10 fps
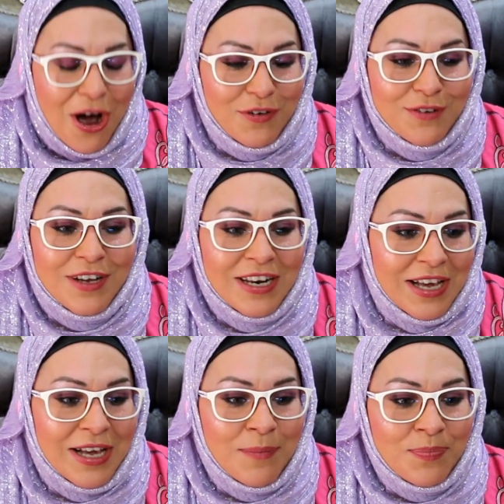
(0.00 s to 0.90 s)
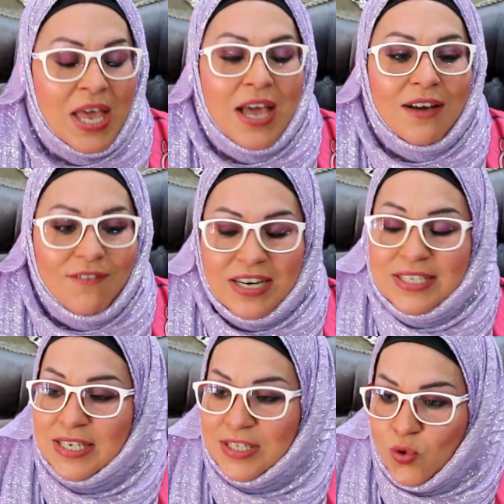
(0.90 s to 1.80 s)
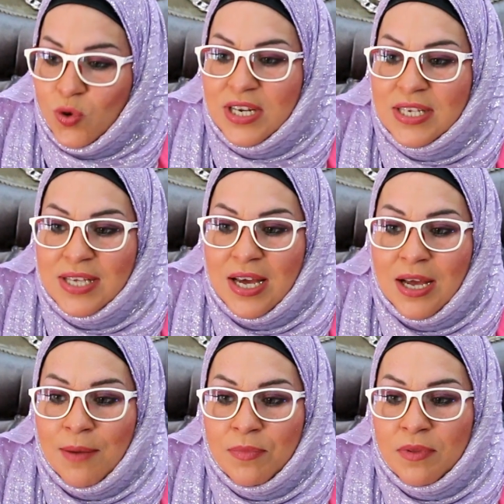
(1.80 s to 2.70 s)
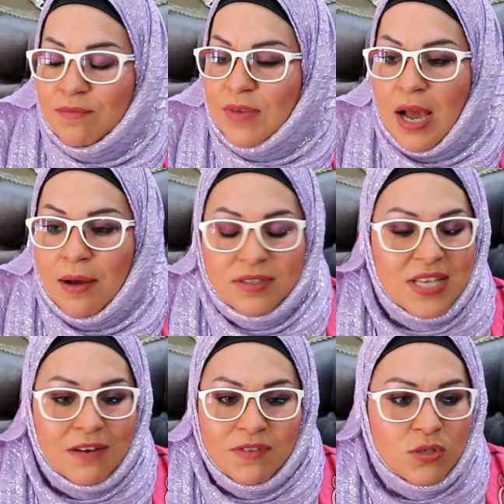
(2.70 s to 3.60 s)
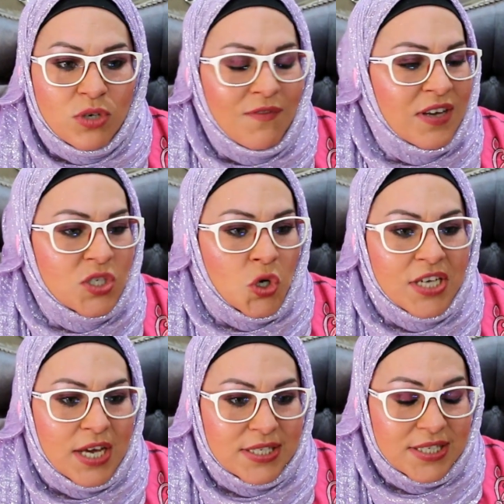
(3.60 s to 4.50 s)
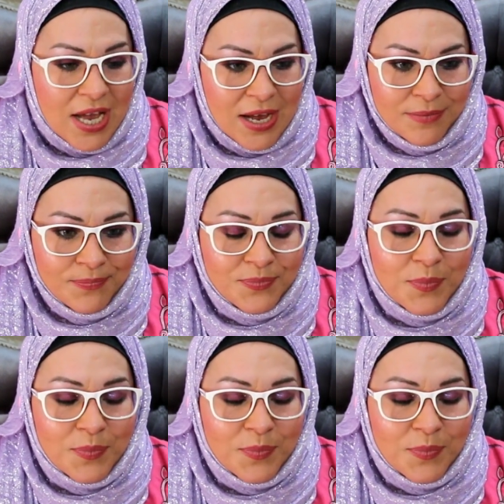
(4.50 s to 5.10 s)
Auf jeden Fall ähm, war das dann so, dass, ähm, sagen wir so, der war sonntags da